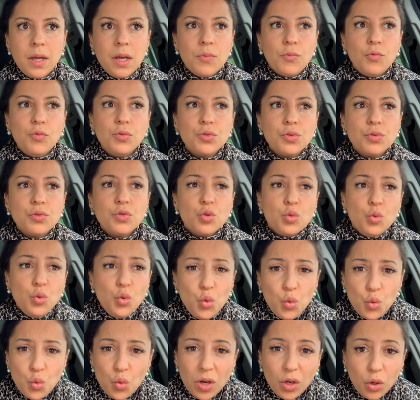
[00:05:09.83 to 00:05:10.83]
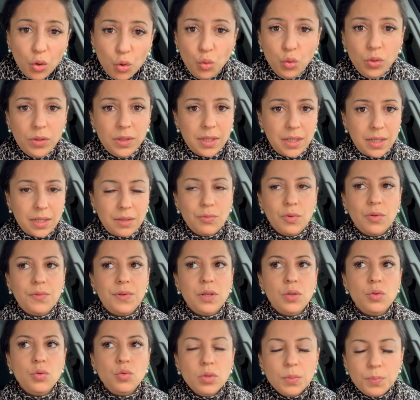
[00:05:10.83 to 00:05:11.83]
wo es uns nur gut geht, wo wir
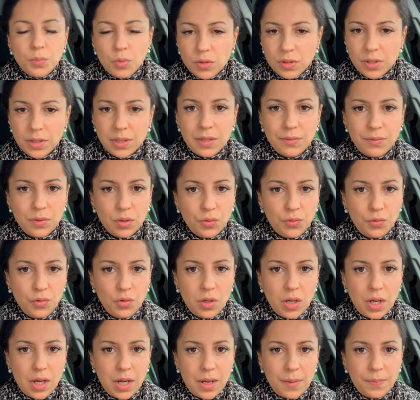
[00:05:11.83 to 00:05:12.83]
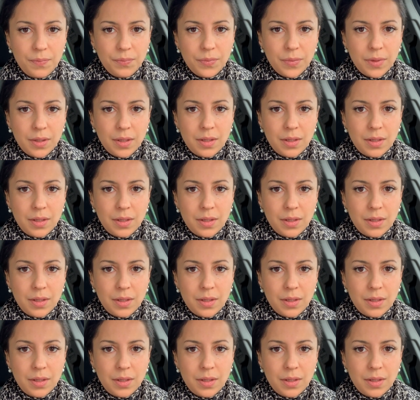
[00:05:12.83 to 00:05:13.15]
nur positive Gefühle haben.